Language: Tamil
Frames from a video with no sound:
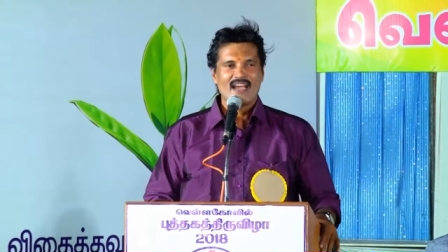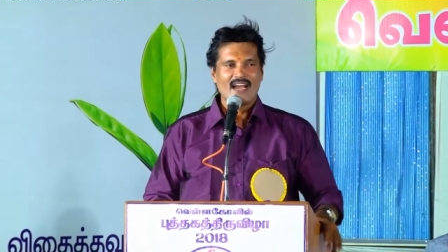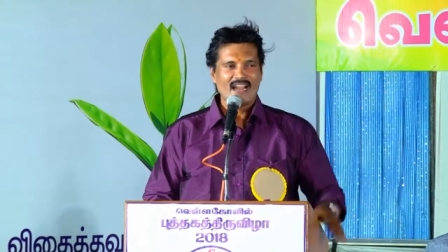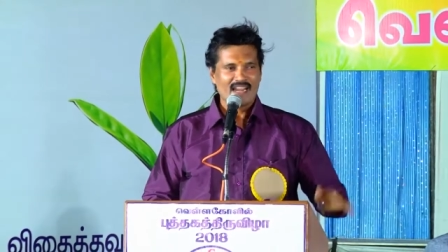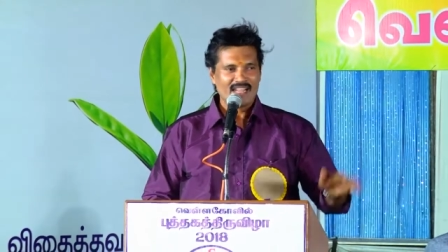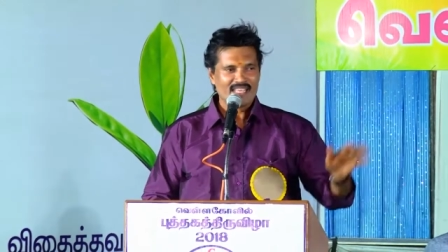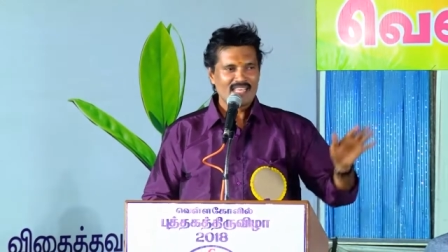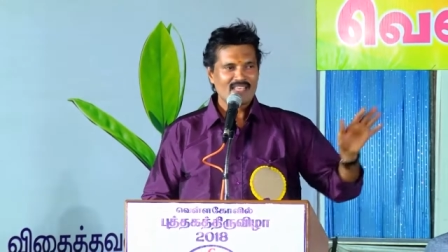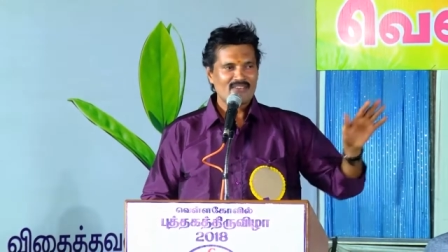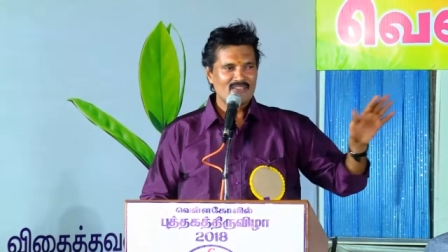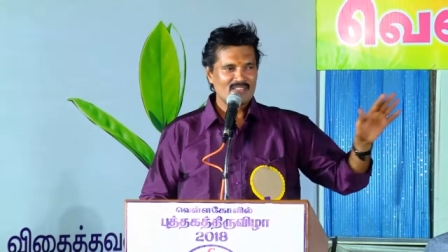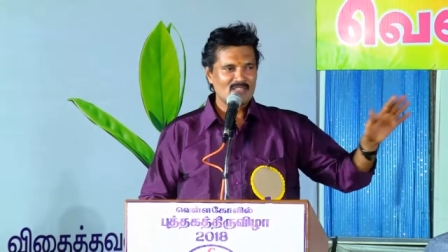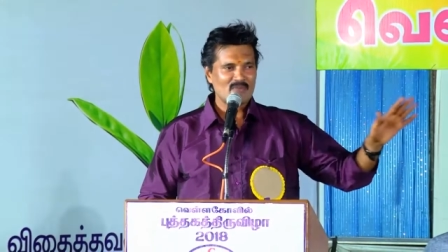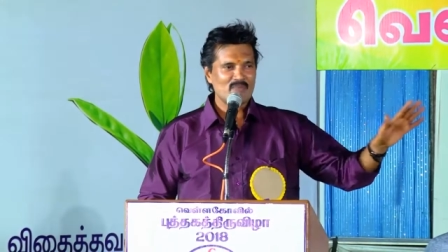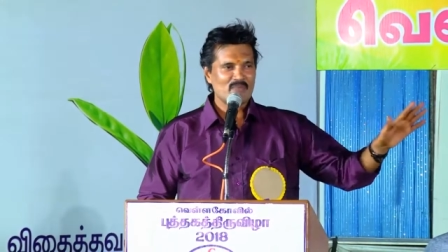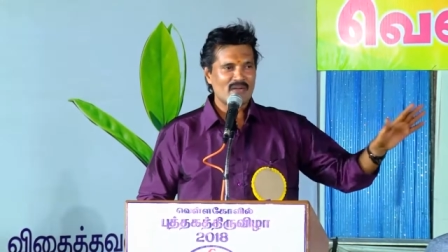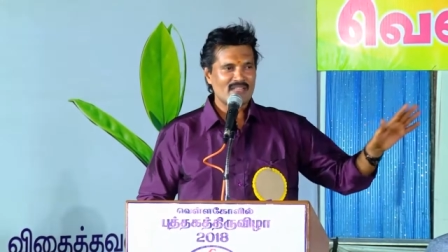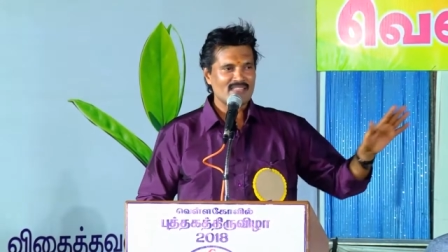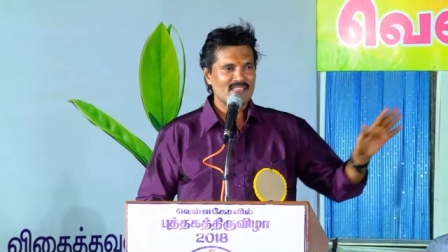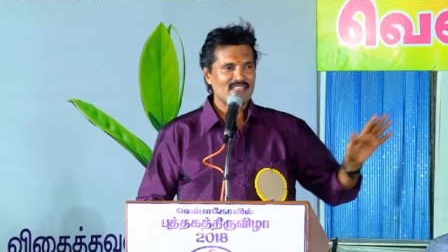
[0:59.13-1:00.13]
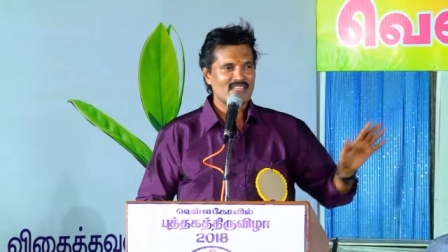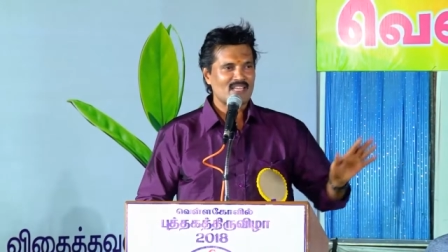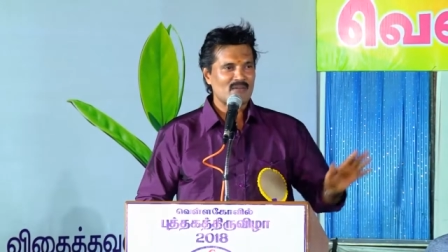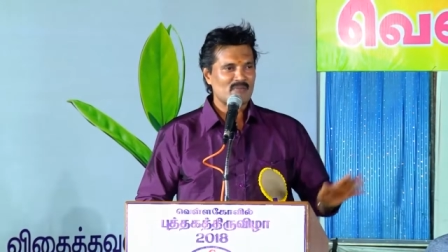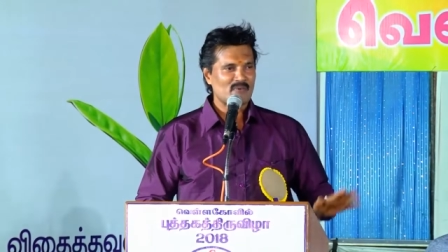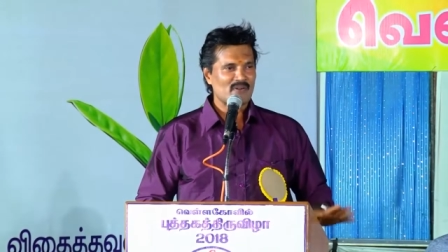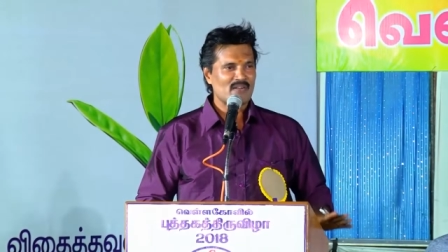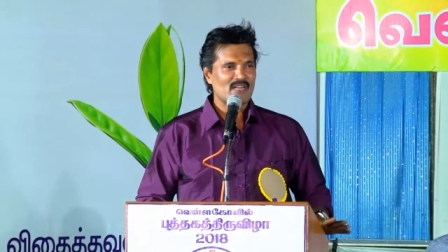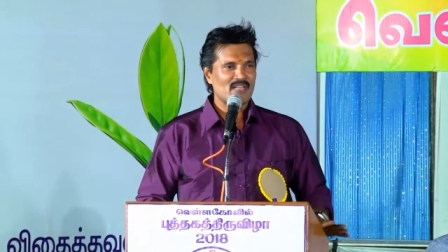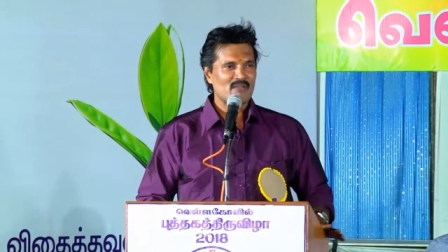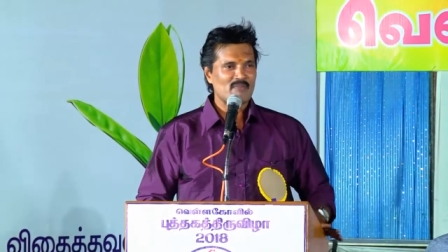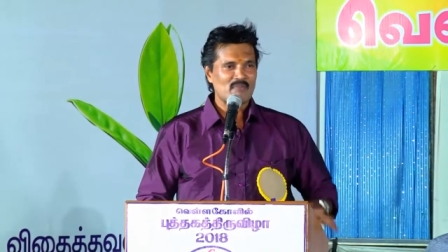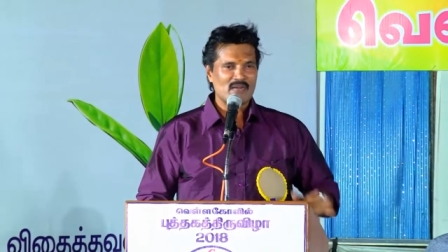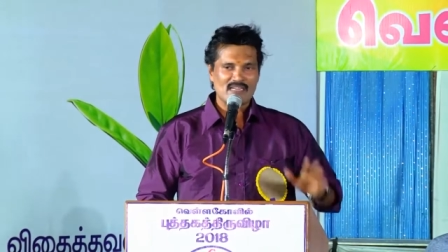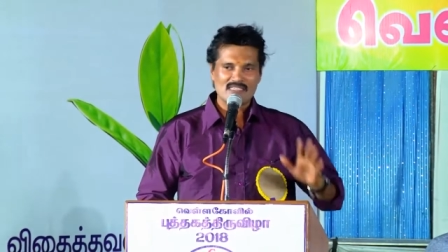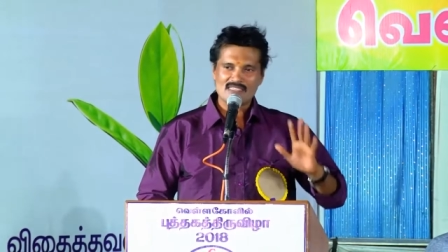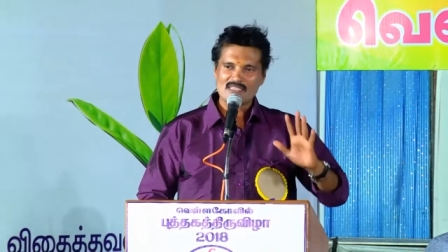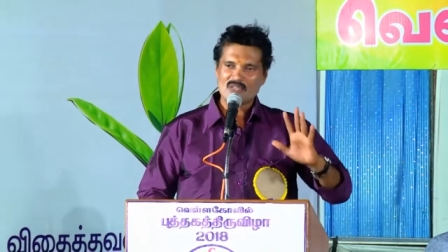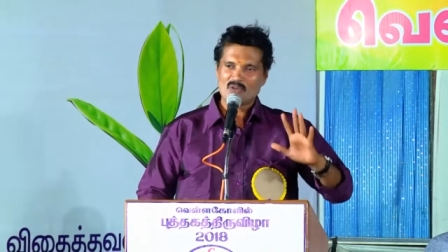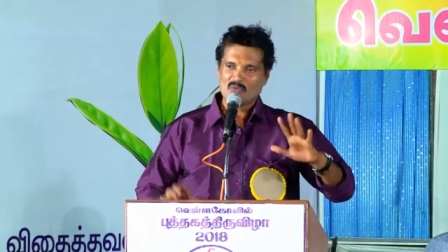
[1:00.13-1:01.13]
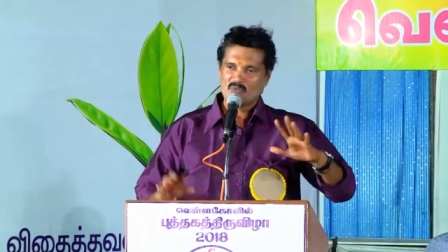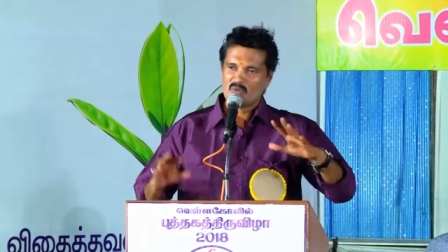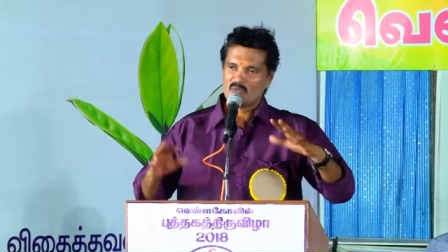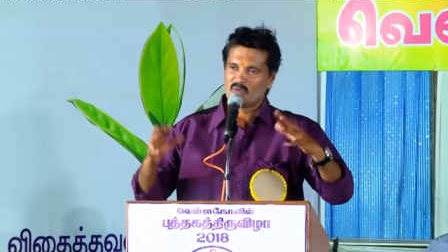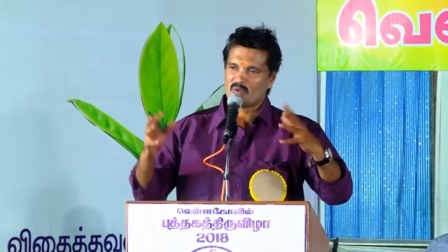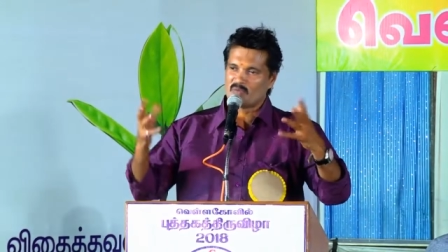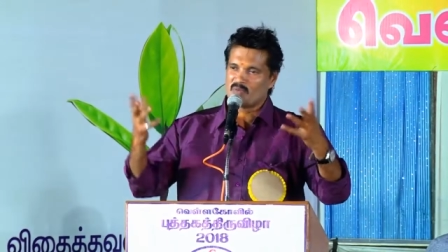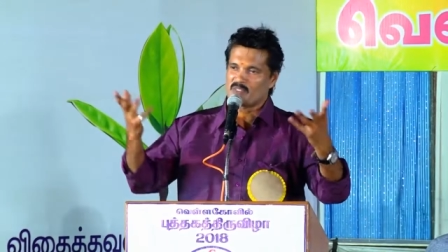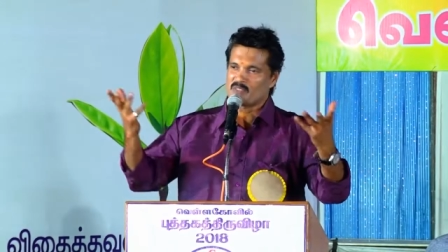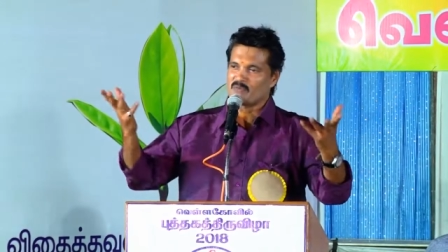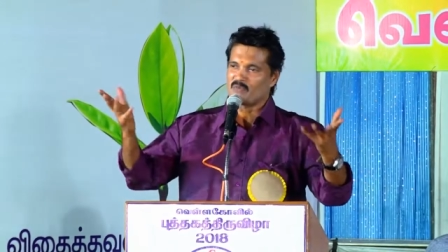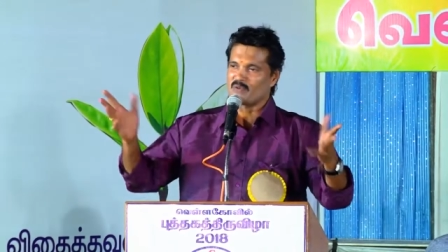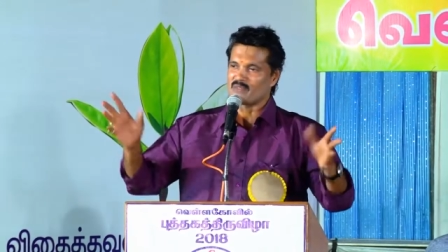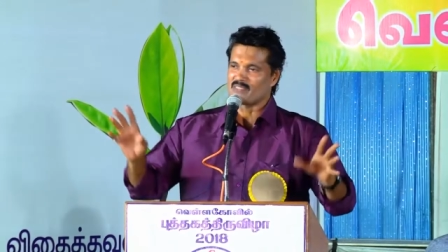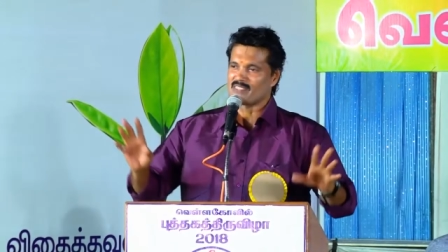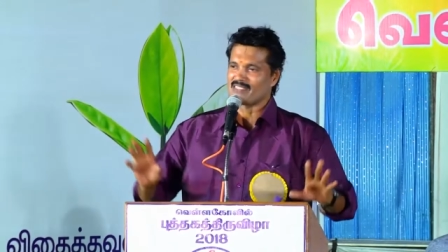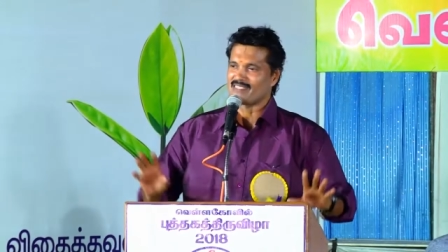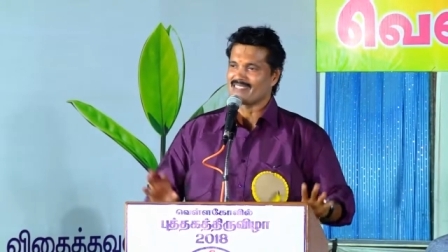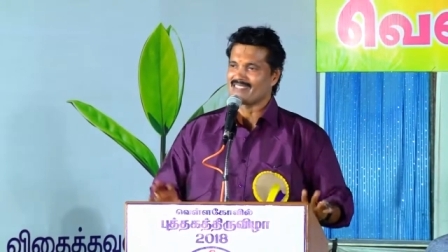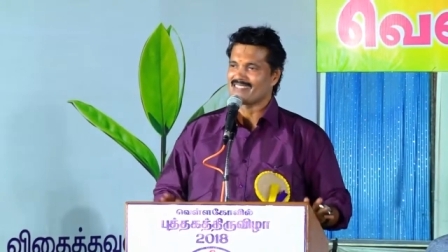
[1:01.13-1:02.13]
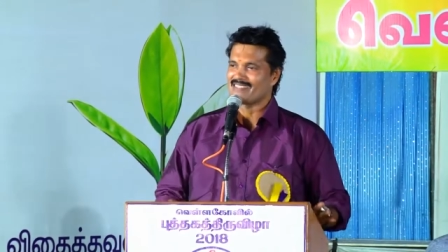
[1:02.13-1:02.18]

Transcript: ஆனால் இங்கே வந்து பார்த்ததுக்கப்புறம் எனக்கு மனசே ரொம்ப பிரமிச்சு போச்சு